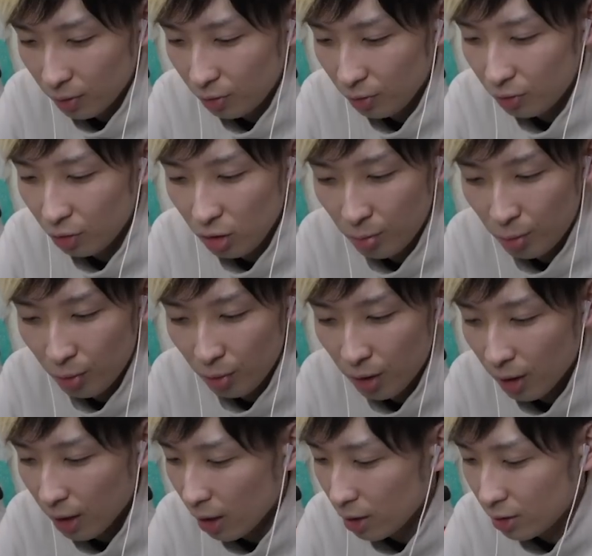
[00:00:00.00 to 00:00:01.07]
本当に物の
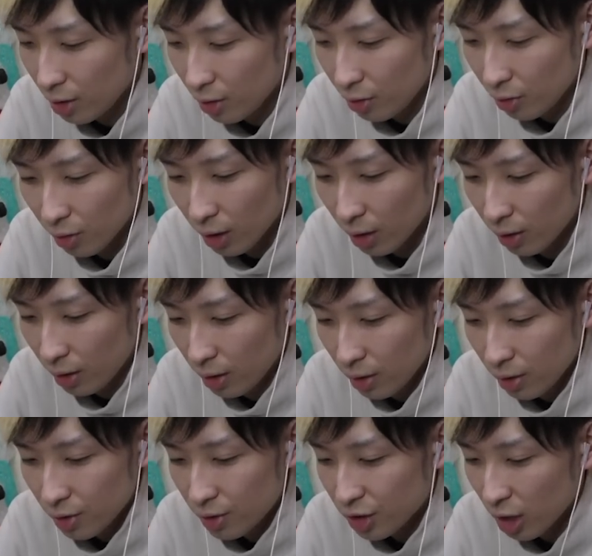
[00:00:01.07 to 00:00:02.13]
気が操っているというのか？
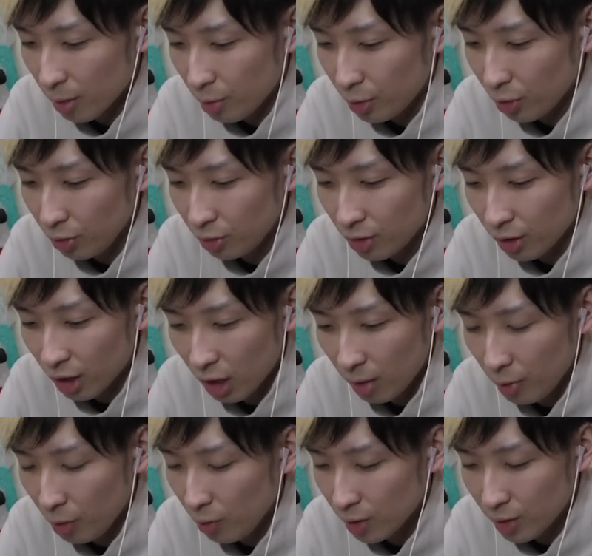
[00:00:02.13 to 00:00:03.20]
しかも人に
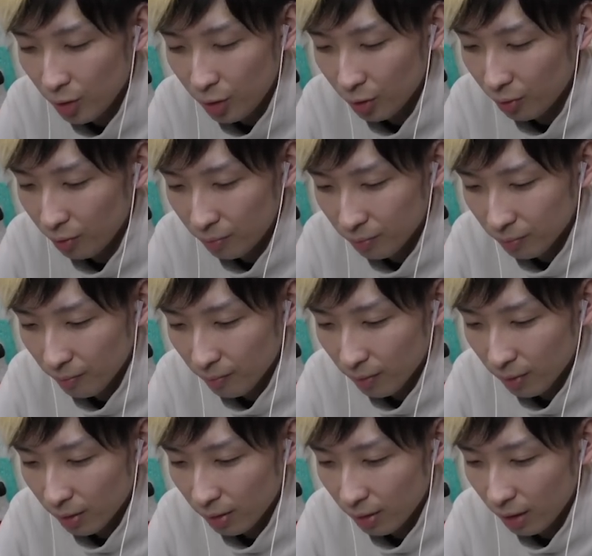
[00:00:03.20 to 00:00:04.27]
デタラメを言わせると。
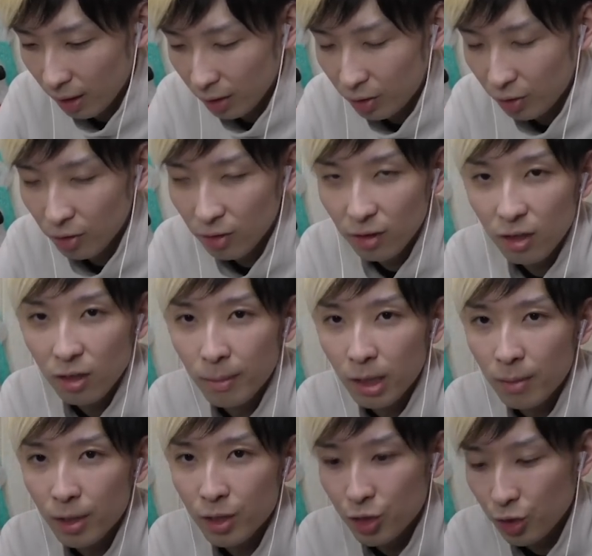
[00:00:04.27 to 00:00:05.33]
なんと、
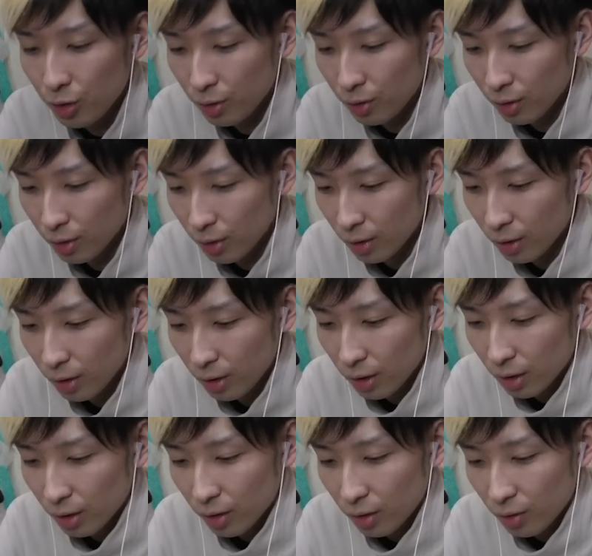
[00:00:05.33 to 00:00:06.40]
忌々しい。こ
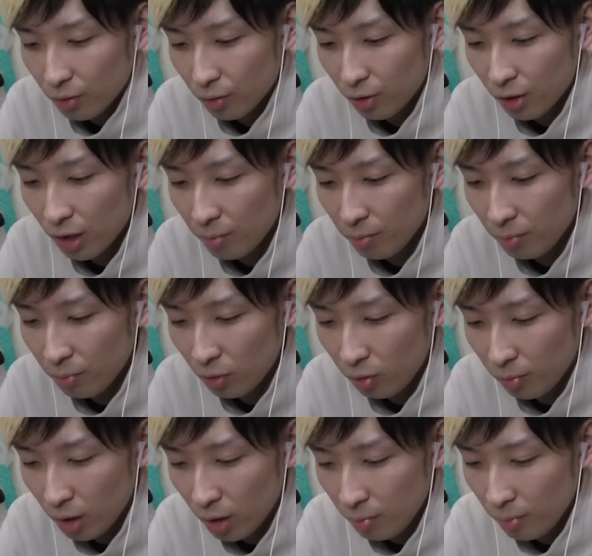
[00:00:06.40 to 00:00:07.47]
の変
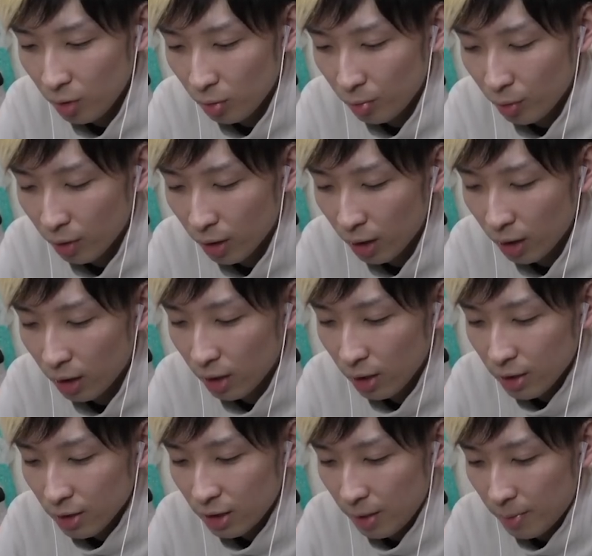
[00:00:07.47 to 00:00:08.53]
妙病が、
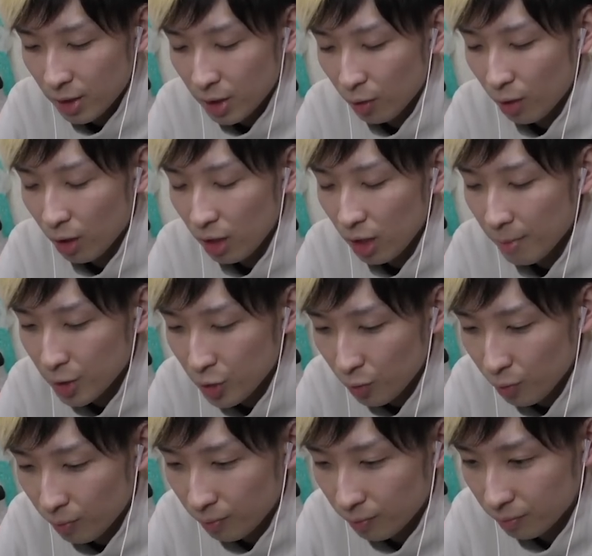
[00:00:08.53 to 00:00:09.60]
成敗してご覧に入れま
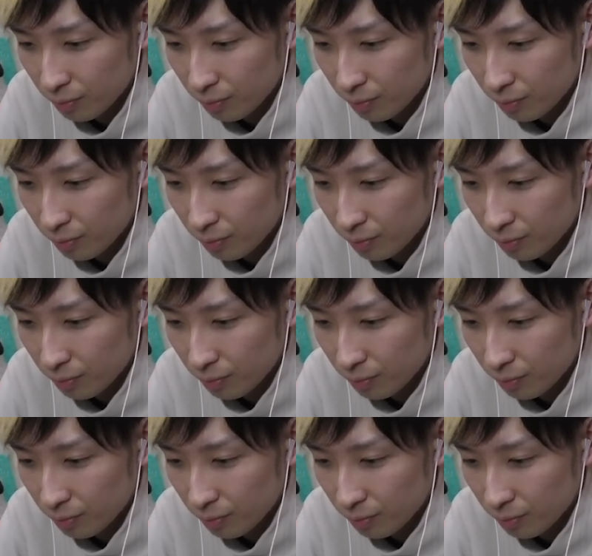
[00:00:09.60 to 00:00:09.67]
しょう。